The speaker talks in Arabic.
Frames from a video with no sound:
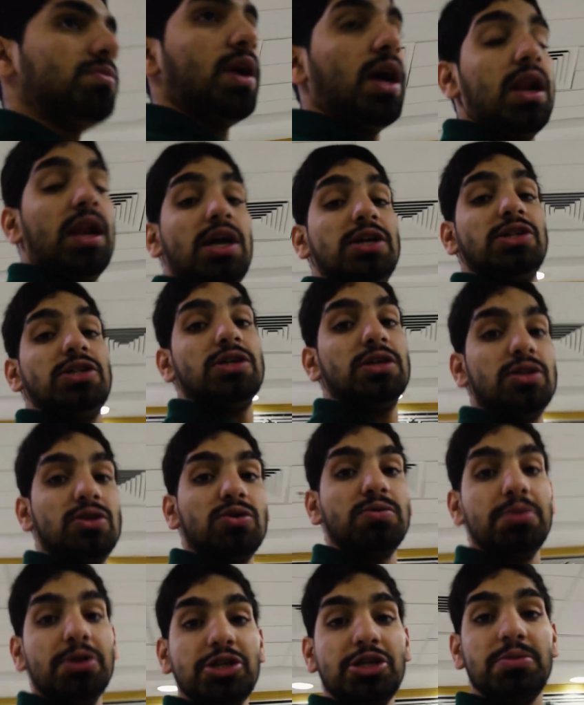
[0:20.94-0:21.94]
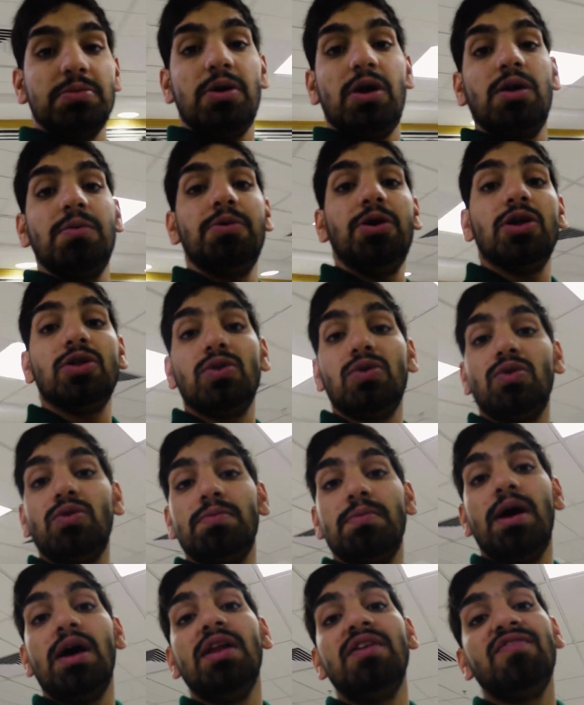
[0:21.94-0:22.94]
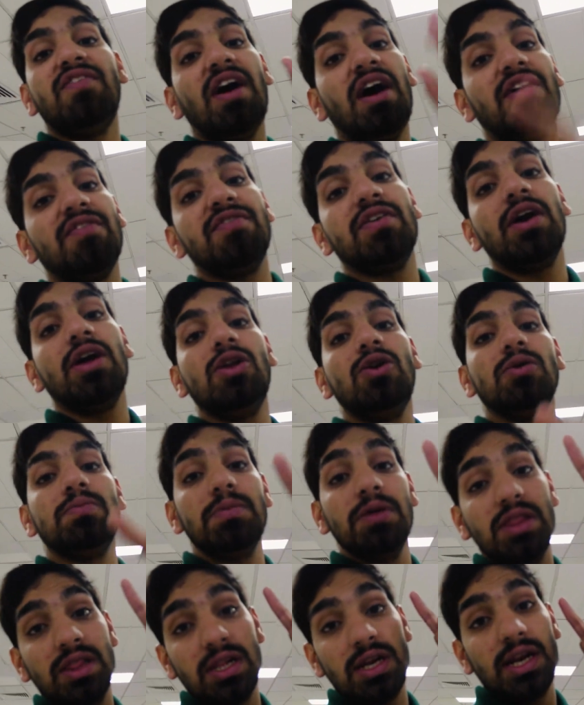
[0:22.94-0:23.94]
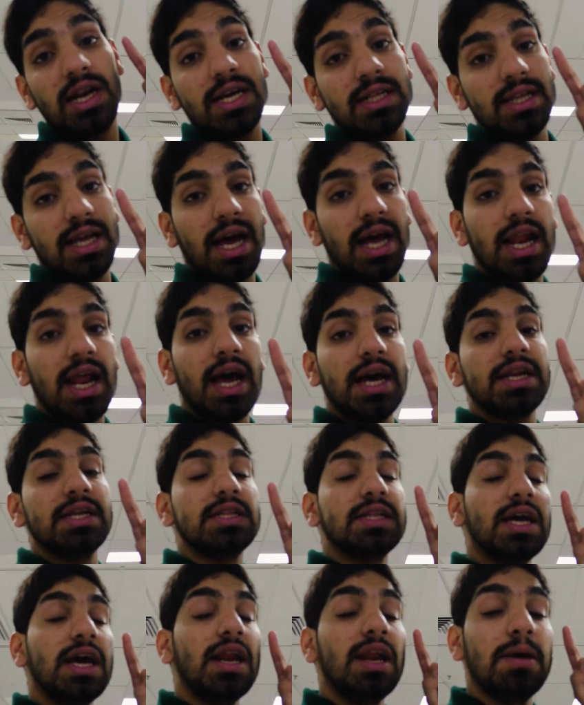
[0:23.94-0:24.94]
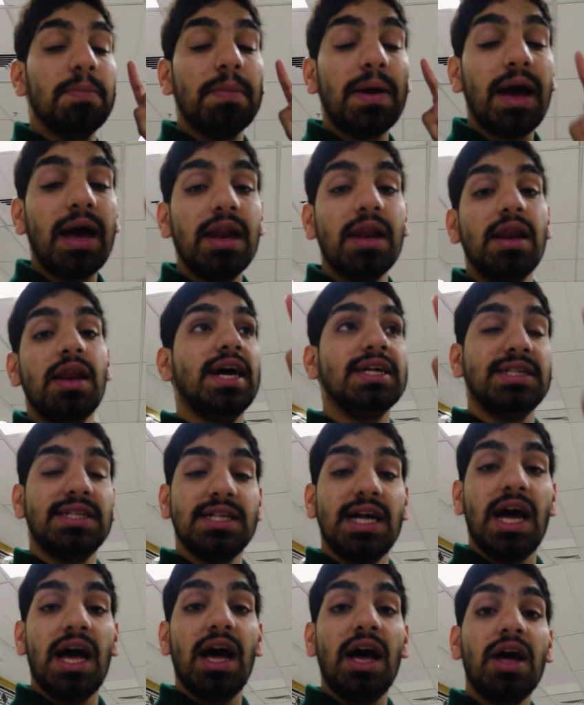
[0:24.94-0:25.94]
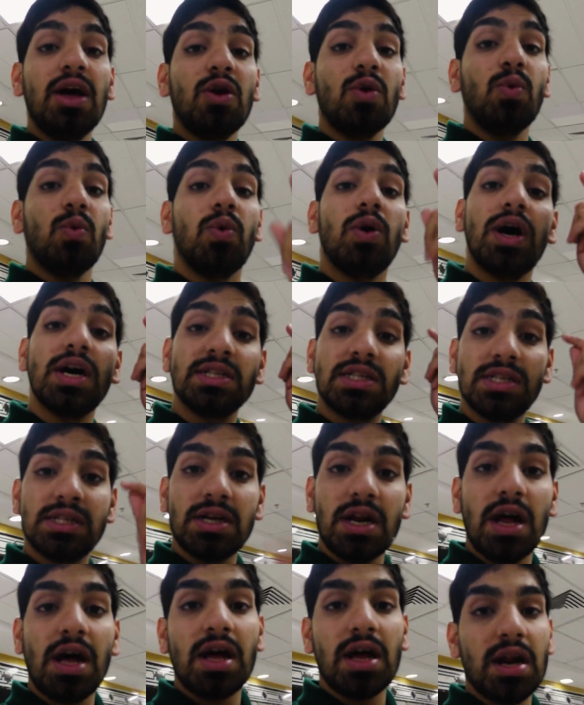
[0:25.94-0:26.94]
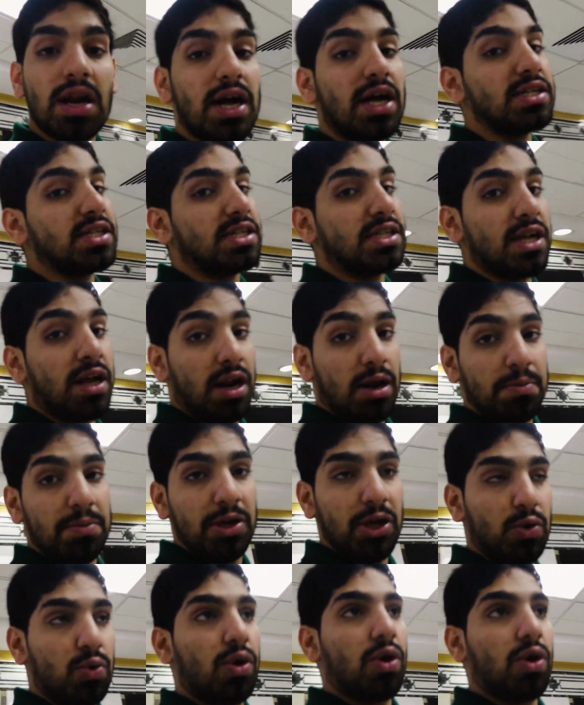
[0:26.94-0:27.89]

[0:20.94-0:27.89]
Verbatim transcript: الله يسعدكم يا شباب يعطيكم الف عافيه اليوم باذن الله تعالى حنتكلم عن اسعار واسرار السيراميك